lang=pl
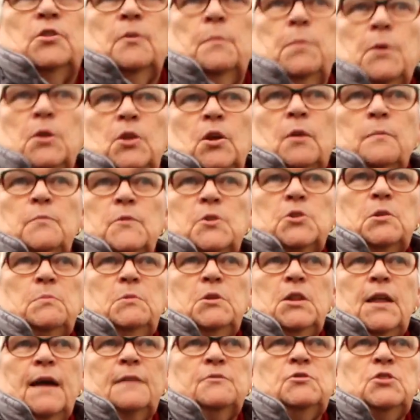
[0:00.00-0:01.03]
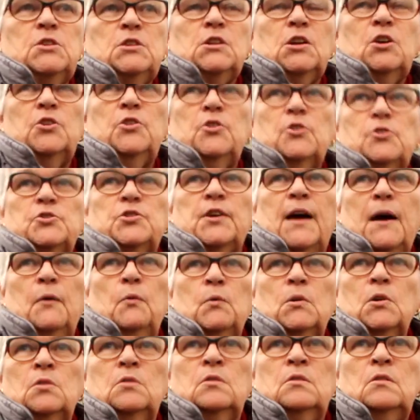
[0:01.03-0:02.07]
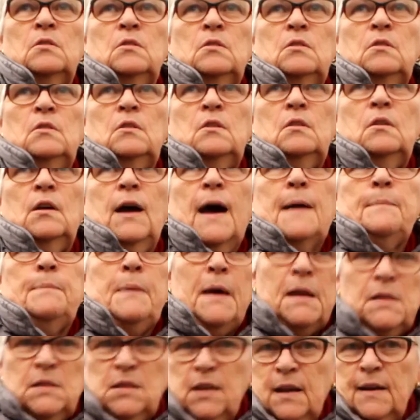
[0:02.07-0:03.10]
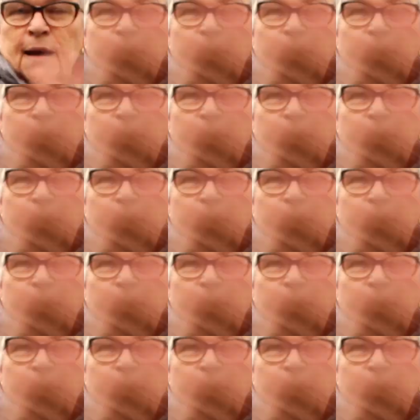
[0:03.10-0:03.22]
to podobne, żeby tak wszystko drożało? A pensje